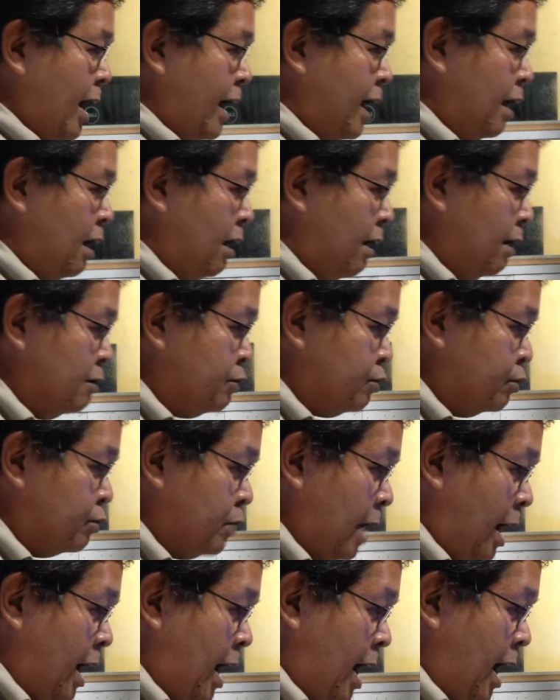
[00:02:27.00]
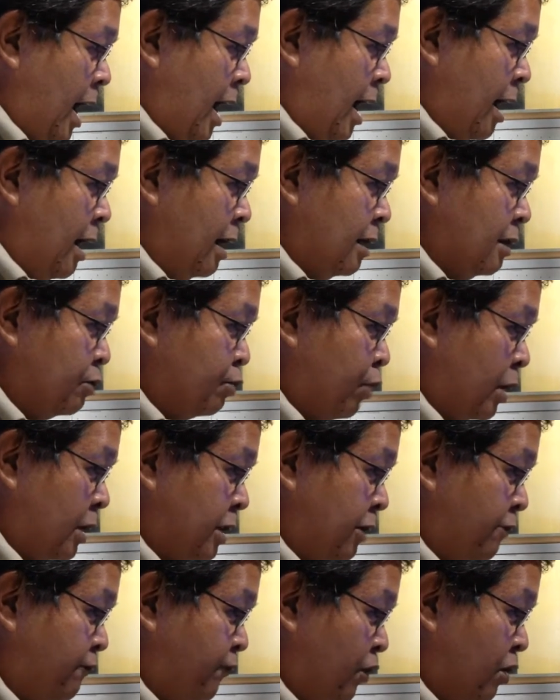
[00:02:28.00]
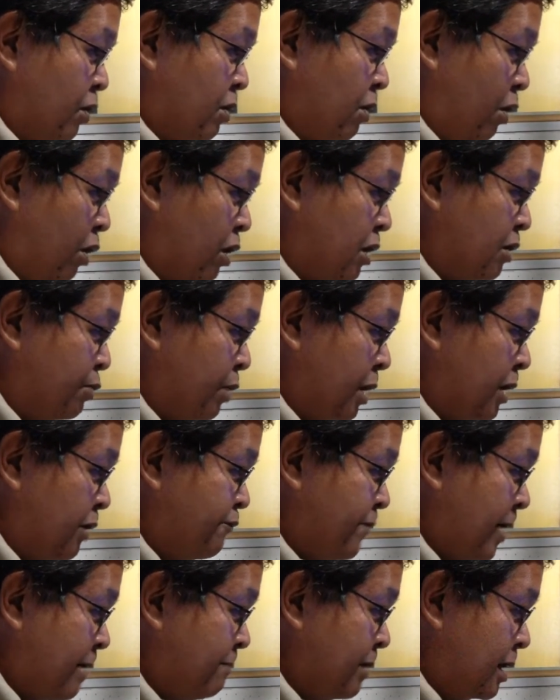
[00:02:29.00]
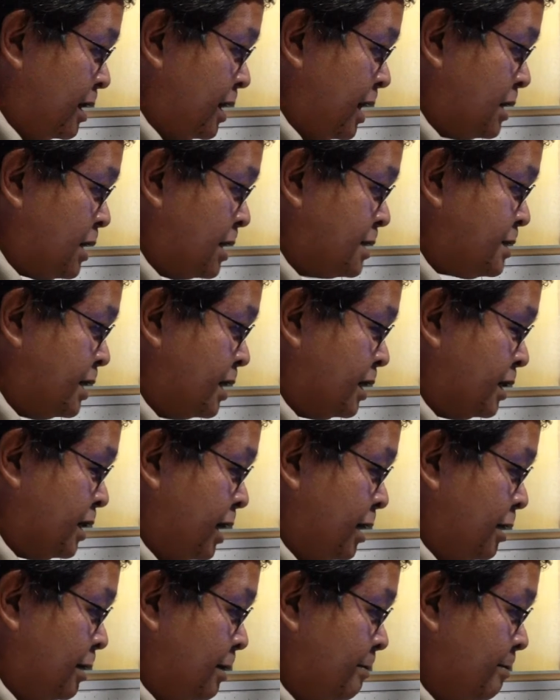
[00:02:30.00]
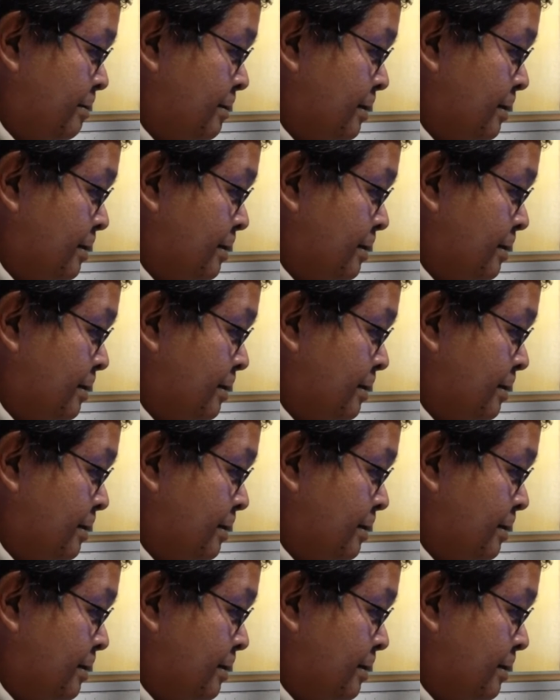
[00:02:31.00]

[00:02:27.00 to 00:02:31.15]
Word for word: Last 3 minutes. Uh, ah, 24 or 25, hindi sa certain.